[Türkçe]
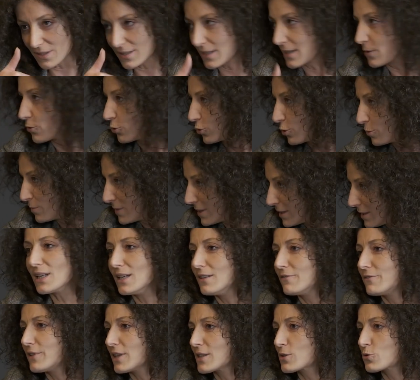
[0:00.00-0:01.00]
bir ekonomi,
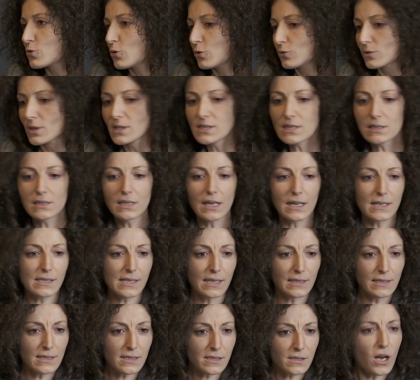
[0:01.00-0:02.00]
enflasyon nasıl
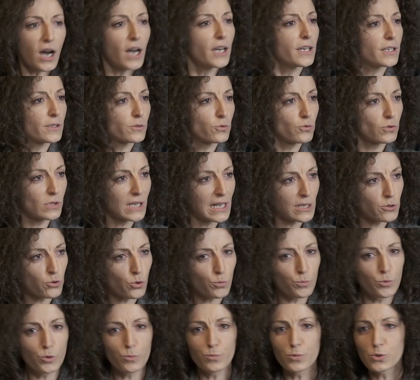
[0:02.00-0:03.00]
derseniz gayet güzel,
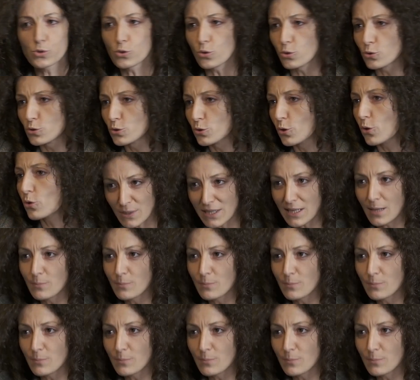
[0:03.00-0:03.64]
çok büyük bir sorun yok.